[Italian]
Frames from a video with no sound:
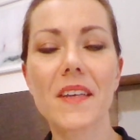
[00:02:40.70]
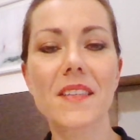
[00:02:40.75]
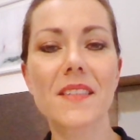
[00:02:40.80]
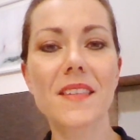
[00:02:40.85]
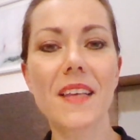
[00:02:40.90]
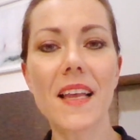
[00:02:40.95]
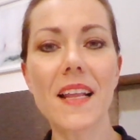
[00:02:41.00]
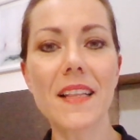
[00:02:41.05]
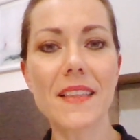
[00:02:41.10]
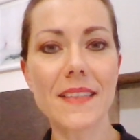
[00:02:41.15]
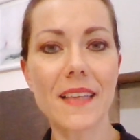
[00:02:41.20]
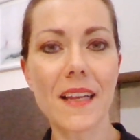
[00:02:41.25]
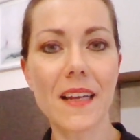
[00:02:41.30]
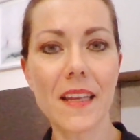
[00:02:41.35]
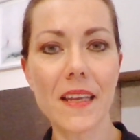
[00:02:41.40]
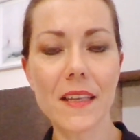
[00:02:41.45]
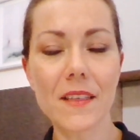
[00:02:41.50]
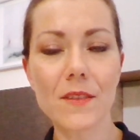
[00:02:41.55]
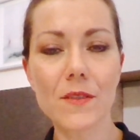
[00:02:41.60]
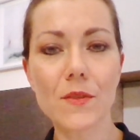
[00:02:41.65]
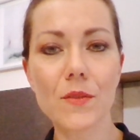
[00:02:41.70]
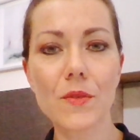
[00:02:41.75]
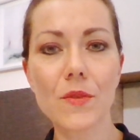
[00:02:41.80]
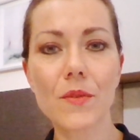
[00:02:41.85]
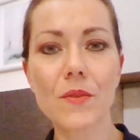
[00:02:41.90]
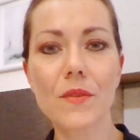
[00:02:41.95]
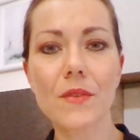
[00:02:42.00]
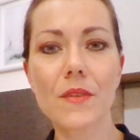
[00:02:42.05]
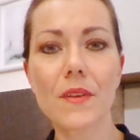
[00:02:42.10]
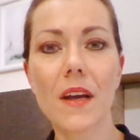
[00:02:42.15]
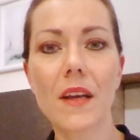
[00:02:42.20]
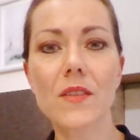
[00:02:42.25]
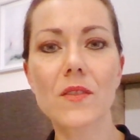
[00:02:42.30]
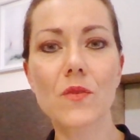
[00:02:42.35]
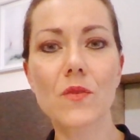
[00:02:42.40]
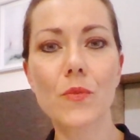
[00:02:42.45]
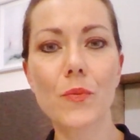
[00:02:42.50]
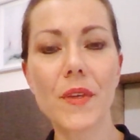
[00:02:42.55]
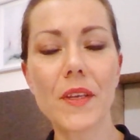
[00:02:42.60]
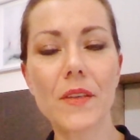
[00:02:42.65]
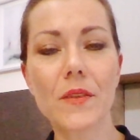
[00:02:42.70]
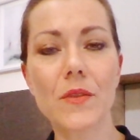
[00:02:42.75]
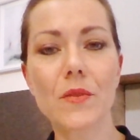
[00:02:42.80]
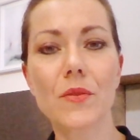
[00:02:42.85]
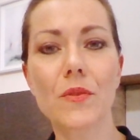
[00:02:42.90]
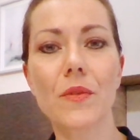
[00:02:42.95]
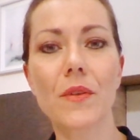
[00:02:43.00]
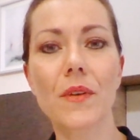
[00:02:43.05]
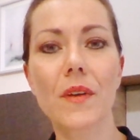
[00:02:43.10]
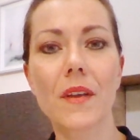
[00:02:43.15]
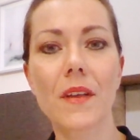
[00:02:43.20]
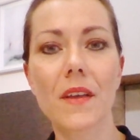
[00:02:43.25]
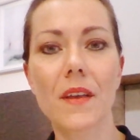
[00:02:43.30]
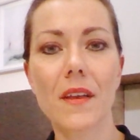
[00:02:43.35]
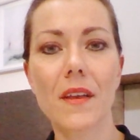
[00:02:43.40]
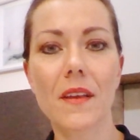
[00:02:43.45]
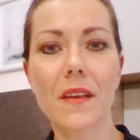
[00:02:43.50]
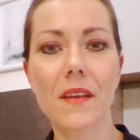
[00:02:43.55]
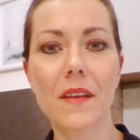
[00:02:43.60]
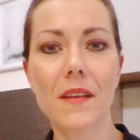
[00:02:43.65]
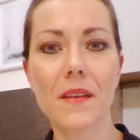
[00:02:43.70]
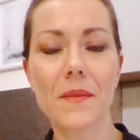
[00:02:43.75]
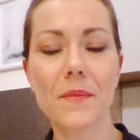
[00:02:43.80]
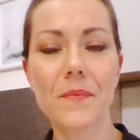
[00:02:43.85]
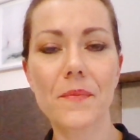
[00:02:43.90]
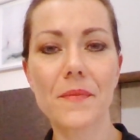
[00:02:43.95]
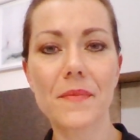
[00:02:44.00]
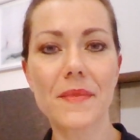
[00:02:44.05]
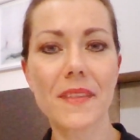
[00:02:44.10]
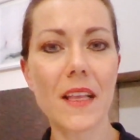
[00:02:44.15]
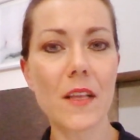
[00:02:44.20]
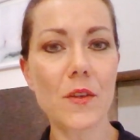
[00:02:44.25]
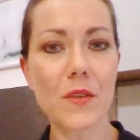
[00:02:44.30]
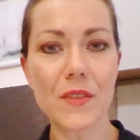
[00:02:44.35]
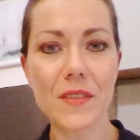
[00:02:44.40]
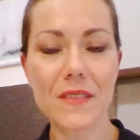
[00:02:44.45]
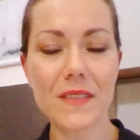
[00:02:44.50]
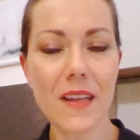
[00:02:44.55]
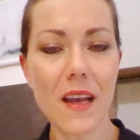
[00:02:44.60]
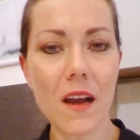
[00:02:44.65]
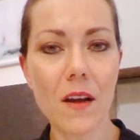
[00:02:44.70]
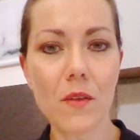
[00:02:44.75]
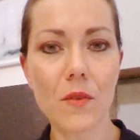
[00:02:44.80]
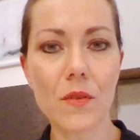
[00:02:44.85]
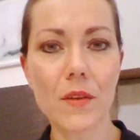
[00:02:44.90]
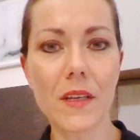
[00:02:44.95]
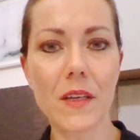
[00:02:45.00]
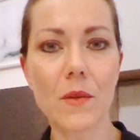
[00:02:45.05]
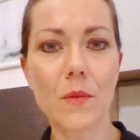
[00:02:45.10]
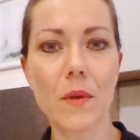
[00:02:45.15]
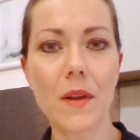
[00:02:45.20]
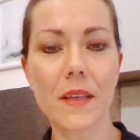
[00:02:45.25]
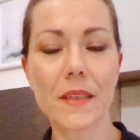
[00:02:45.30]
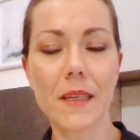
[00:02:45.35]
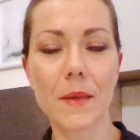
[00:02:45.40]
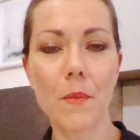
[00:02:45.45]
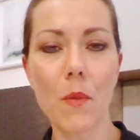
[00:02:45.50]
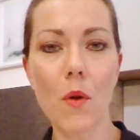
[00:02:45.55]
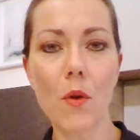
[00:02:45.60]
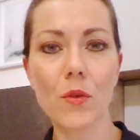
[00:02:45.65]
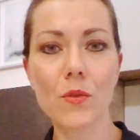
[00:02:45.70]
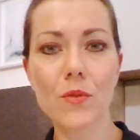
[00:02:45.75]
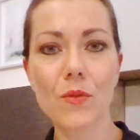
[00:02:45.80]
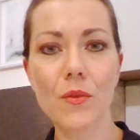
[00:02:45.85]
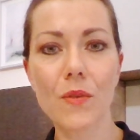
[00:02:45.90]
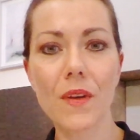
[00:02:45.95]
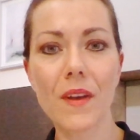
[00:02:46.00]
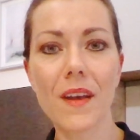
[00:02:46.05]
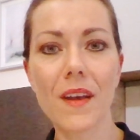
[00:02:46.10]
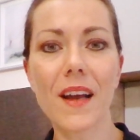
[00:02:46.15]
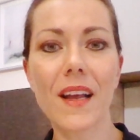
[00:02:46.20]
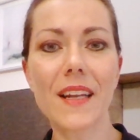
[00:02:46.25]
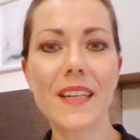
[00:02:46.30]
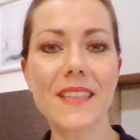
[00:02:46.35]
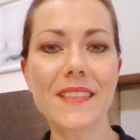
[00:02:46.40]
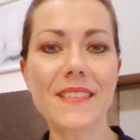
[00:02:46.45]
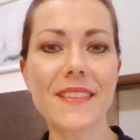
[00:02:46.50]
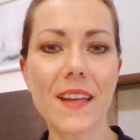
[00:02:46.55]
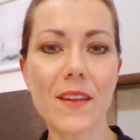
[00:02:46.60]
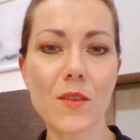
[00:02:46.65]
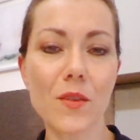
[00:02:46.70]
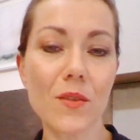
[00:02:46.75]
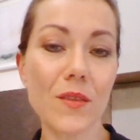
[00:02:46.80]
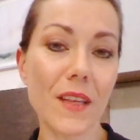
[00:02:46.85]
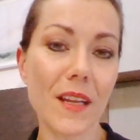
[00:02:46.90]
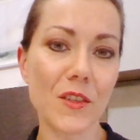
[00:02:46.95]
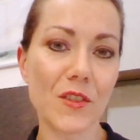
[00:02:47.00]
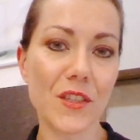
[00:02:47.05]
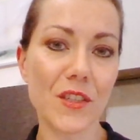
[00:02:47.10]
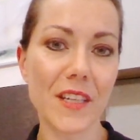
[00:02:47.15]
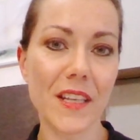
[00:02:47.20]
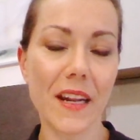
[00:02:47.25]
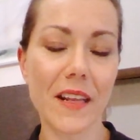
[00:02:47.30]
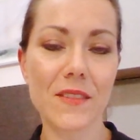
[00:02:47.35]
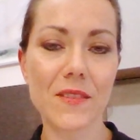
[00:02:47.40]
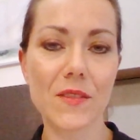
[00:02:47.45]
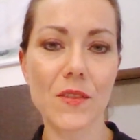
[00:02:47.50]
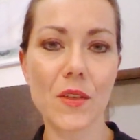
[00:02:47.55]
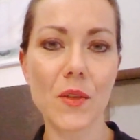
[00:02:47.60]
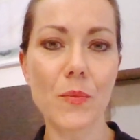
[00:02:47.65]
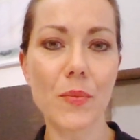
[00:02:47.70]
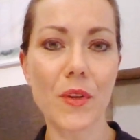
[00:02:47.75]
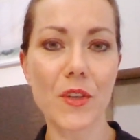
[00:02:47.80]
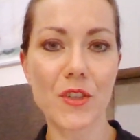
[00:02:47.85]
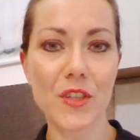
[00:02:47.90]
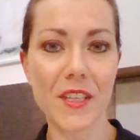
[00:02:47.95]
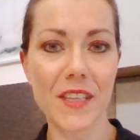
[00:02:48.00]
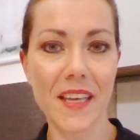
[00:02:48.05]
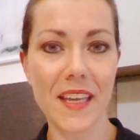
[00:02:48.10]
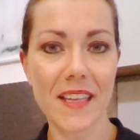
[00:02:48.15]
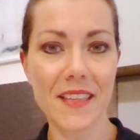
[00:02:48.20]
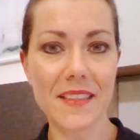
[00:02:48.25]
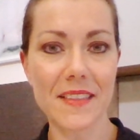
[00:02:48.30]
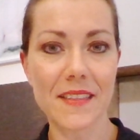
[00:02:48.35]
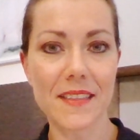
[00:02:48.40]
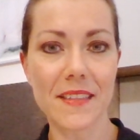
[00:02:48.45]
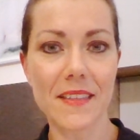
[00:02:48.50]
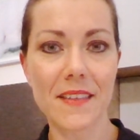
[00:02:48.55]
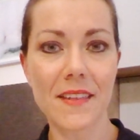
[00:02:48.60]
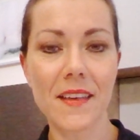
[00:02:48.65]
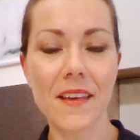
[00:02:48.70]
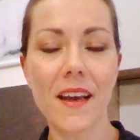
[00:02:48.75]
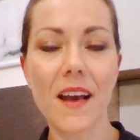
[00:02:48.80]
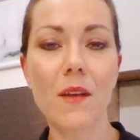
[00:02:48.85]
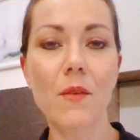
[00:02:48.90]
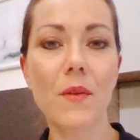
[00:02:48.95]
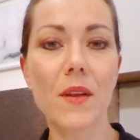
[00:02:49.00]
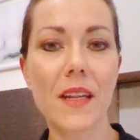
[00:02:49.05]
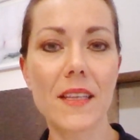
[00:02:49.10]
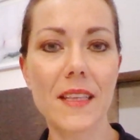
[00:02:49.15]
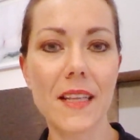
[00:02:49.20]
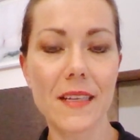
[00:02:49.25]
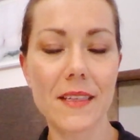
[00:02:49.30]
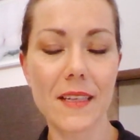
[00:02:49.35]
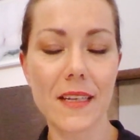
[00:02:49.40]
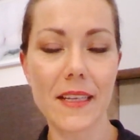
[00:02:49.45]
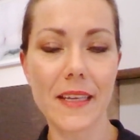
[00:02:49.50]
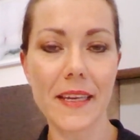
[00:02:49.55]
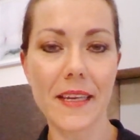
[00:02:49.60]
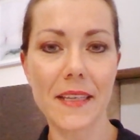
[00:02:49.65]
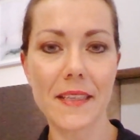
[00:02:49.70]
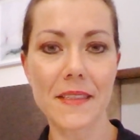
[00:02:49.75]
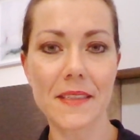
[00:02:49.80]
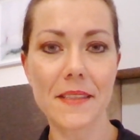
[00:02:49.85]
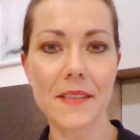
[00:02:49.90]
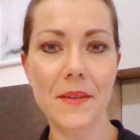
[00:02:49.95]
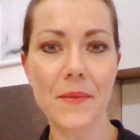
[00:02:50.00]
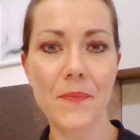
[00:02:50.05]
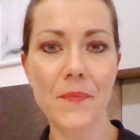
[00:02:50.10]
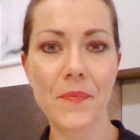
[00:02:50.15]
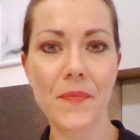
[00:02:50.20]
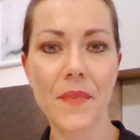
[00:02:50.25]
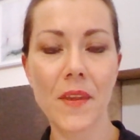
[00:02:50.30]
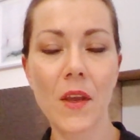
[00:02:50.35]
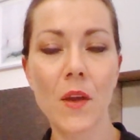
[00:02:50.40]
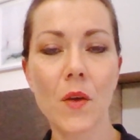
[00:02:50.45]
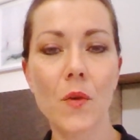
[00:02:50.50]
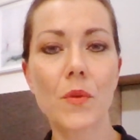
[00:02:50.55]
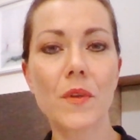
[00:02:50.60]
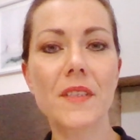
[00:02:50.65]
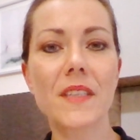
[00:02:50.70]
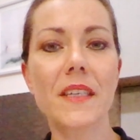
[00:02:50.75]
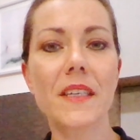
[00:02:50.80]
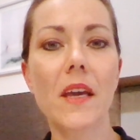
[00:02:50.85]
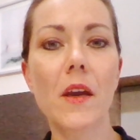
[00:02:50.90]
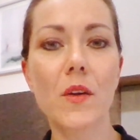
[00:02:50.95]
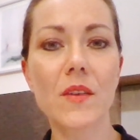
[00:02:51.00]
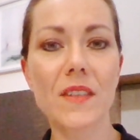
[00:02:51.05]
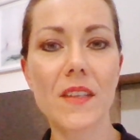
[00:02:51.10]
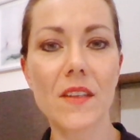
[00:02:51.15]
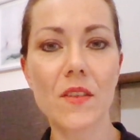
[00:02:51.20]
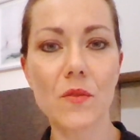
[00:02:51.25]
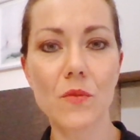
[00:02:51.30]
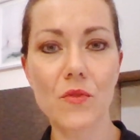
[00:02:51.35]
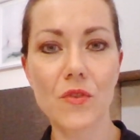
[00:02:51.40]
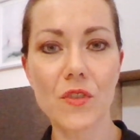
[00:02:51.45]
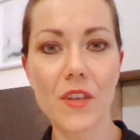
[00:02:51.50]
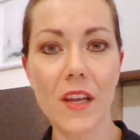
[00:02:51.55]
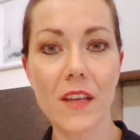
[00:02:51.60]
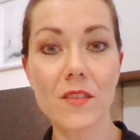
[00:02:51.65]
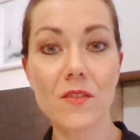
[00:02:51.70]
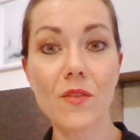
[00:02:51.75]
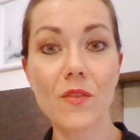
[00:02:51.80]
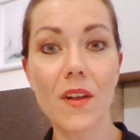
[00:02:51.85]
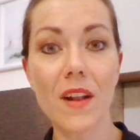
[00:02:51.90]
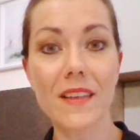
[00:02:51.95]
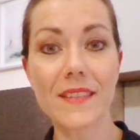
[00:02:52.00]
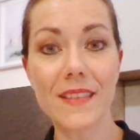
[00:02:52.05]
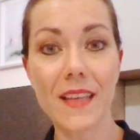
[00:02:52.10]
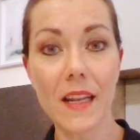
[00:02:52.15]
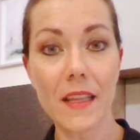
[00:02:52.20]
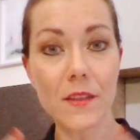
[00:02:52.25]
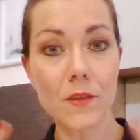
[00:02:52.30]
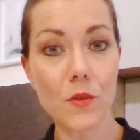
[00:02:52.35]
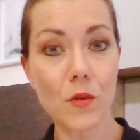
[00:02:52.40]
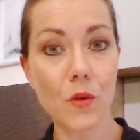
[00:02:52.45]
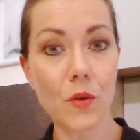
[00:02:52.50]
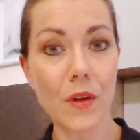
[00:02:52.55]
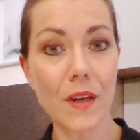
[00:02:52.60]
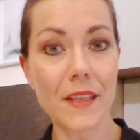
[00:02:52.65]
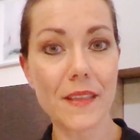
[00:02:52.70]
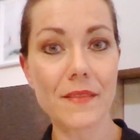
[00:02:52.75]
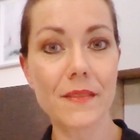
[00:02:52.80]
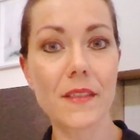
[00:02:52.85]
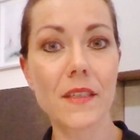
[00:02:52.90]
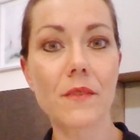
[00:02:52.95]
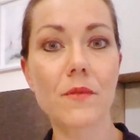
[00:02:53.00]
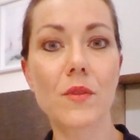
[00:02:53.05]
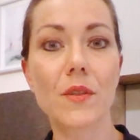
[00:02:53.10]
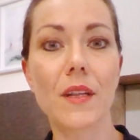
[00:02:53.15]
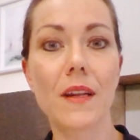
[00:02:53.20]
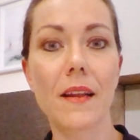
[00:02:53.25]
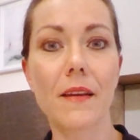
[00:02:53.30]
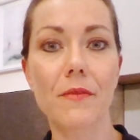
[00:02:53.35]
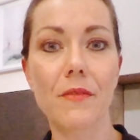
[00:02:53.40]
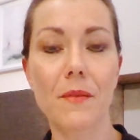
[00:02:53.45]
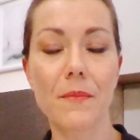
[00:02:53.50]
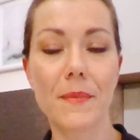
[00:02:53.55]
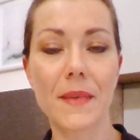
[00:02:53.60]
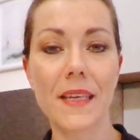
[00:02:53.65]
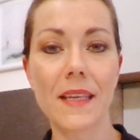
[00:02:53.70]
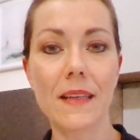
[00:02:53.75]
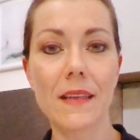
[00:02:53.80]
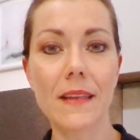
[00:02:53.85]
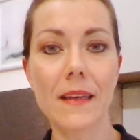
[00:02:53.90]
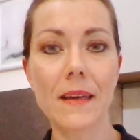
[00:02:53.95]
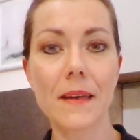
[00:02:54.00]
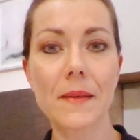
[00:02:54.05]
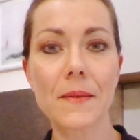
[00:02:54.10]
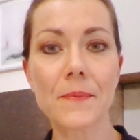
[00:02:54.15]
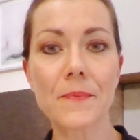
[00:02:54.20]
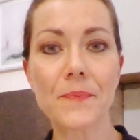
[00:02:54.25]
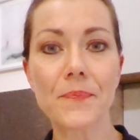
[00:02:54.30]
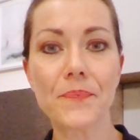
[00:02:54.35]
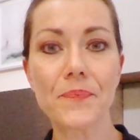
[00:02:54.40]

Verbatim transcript: se il talento ha subito eh, degli ostacoli in qualche modo all'interno delle generazioni precedenti a quella del cliente. Quindi che cosa è successo al talento collettivo della famiglia